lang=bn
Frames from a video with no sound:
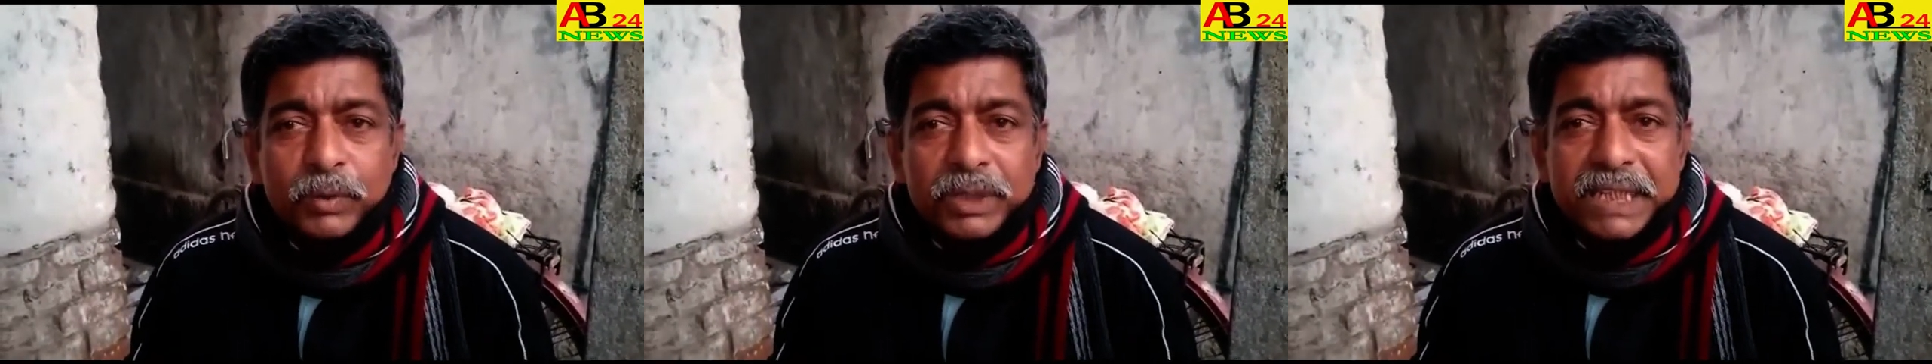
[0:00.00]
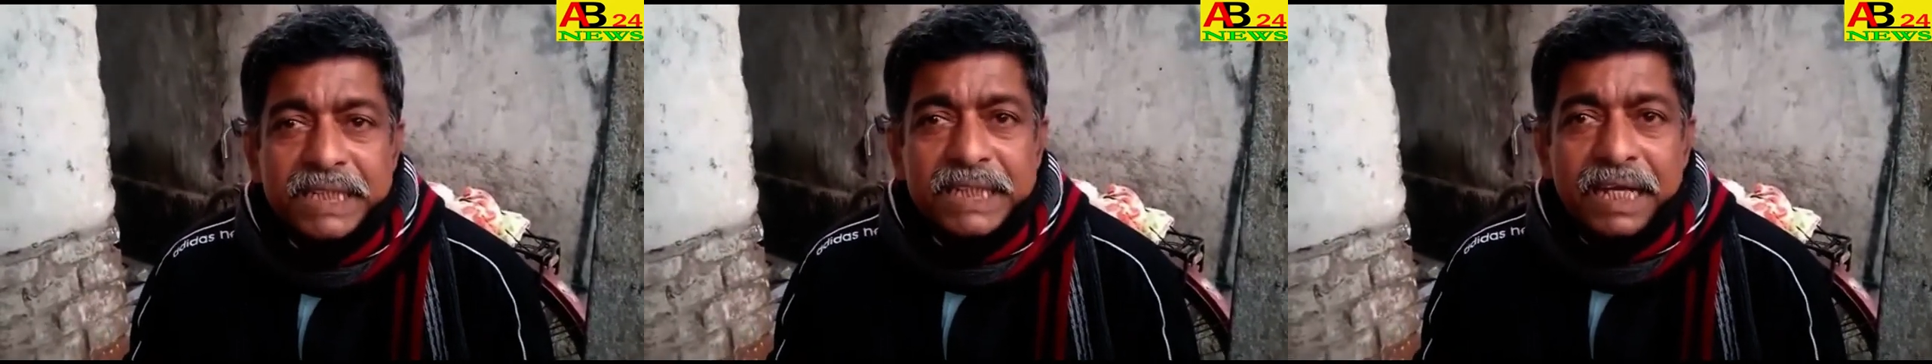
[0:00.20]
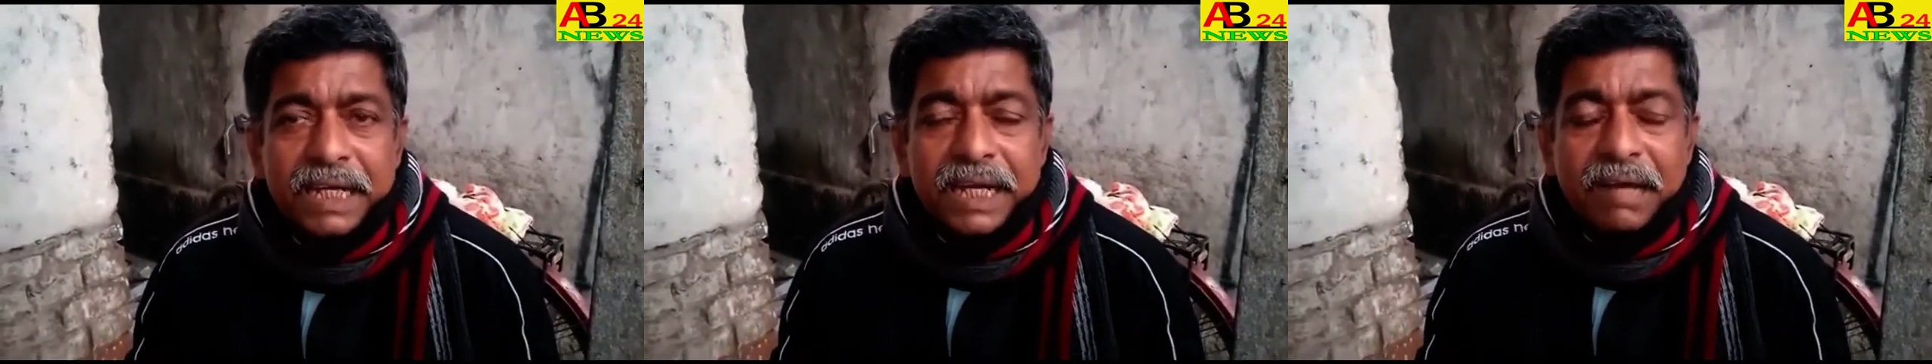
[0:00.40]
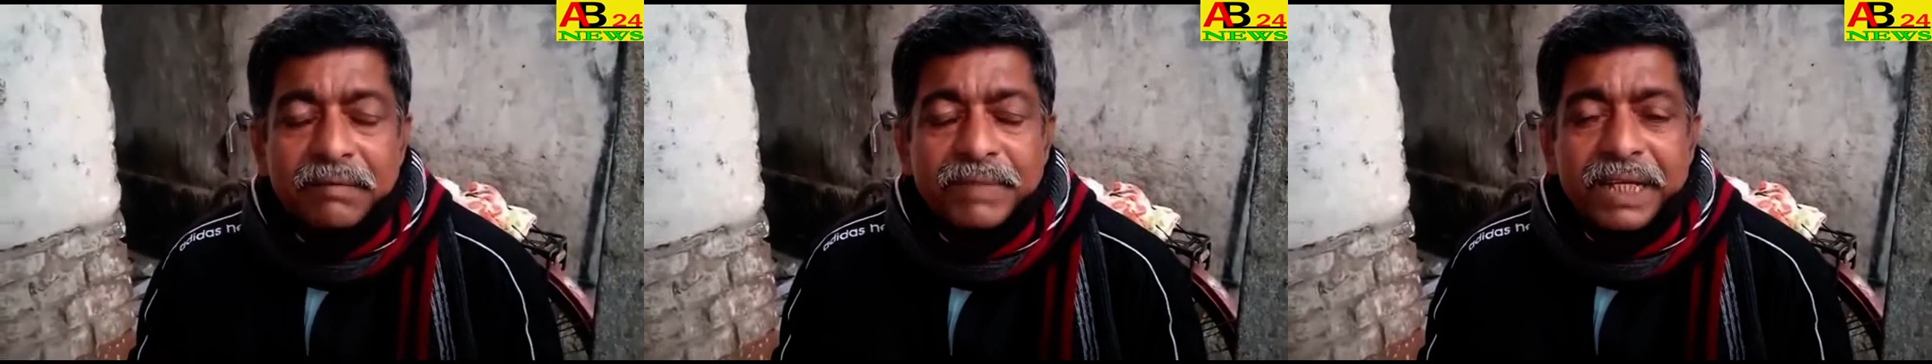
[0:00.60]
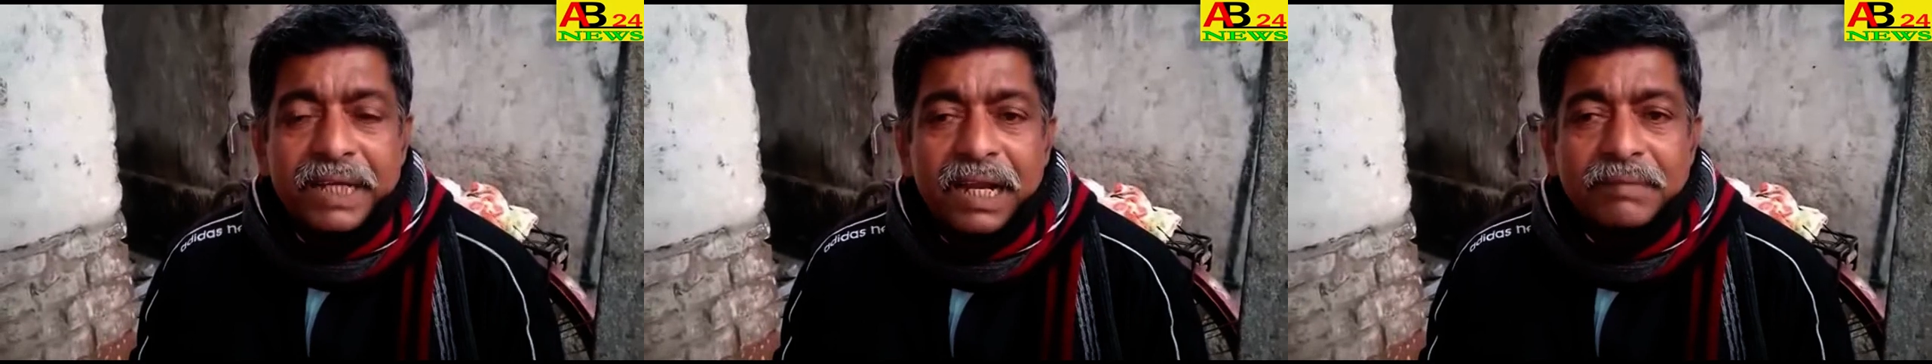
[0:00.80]
প্রতিটা
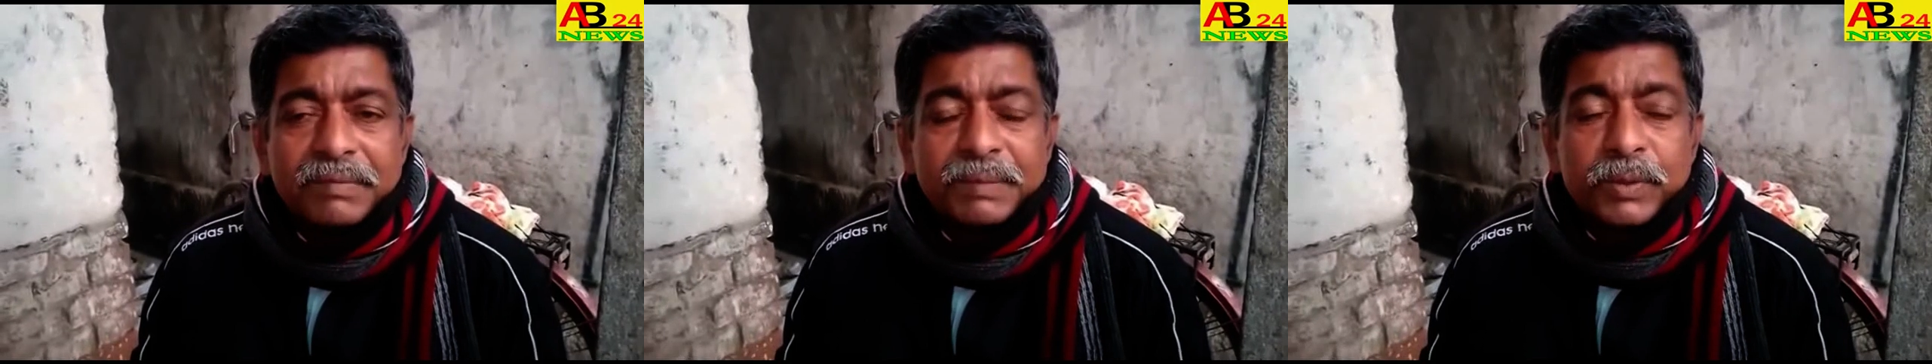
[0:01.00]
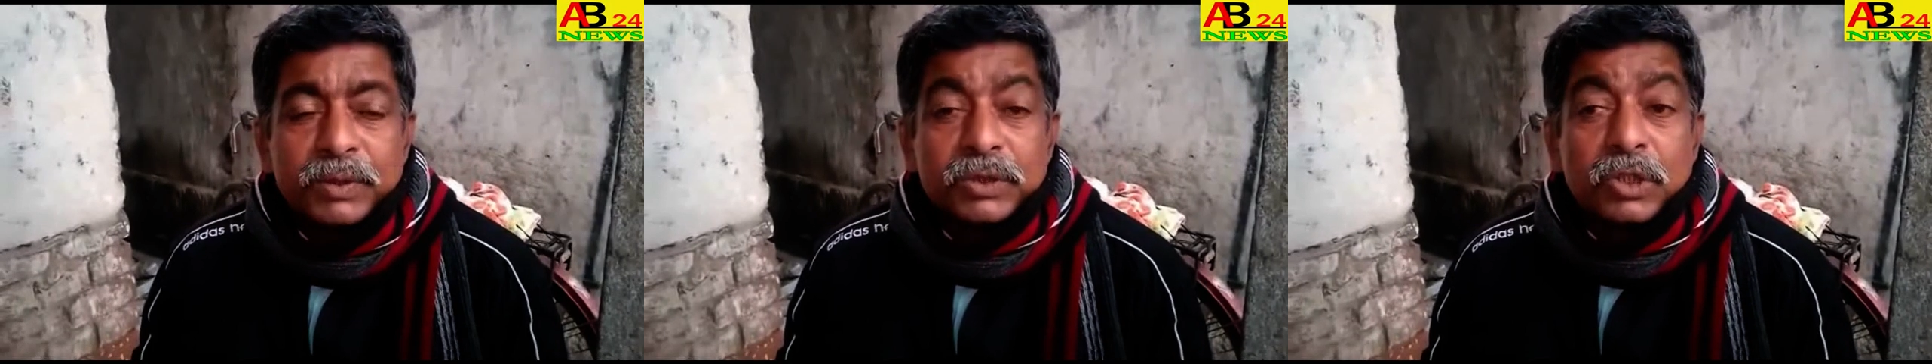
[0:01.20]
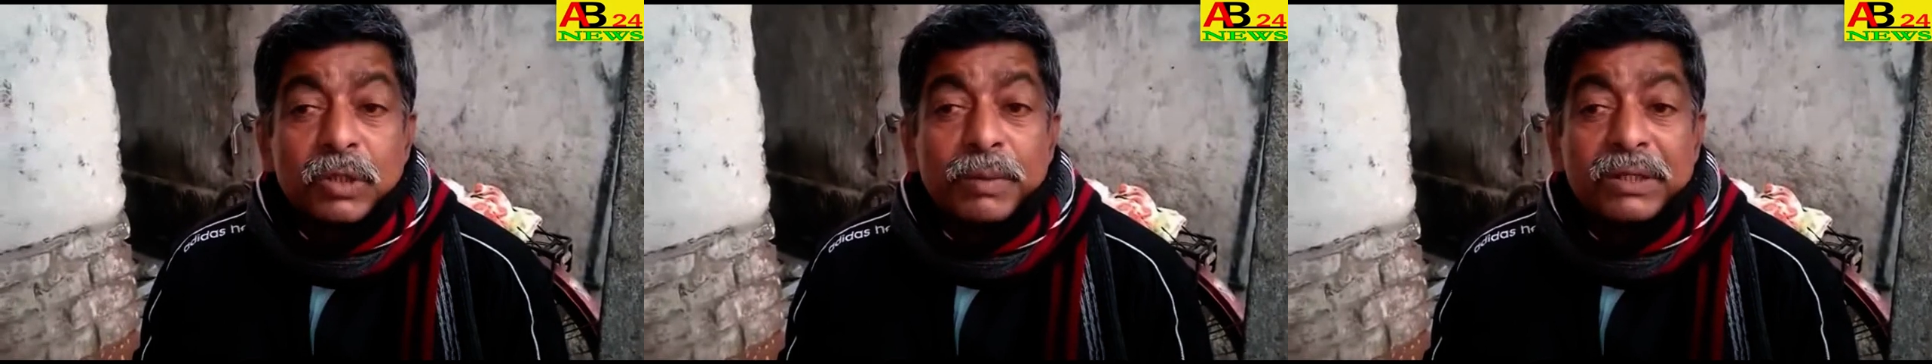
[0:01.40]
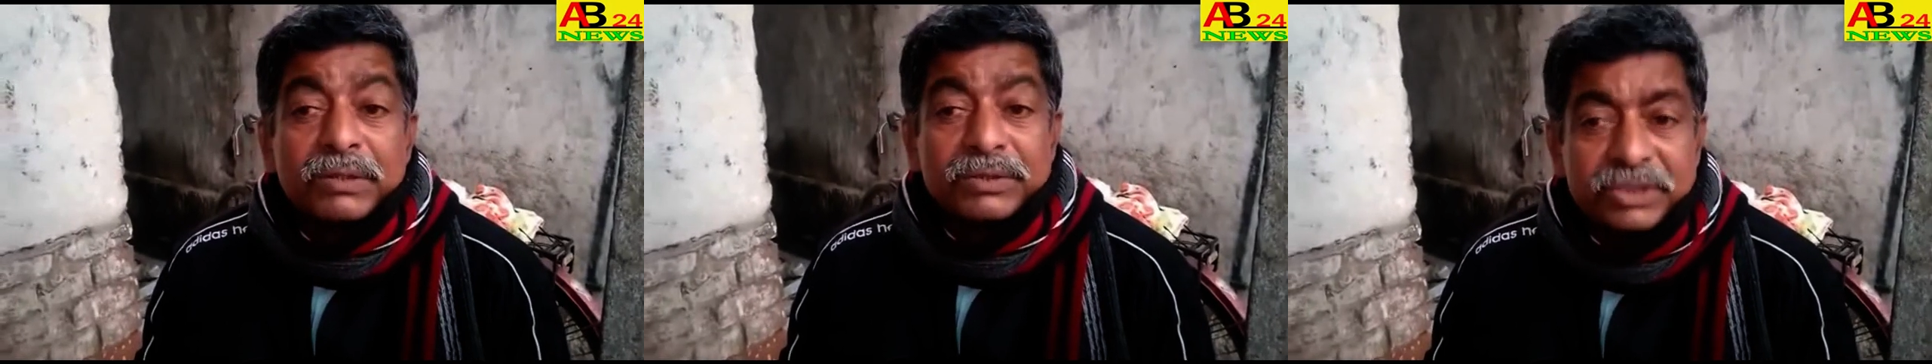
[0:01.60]
গ্রামে গ্রামে পথসভা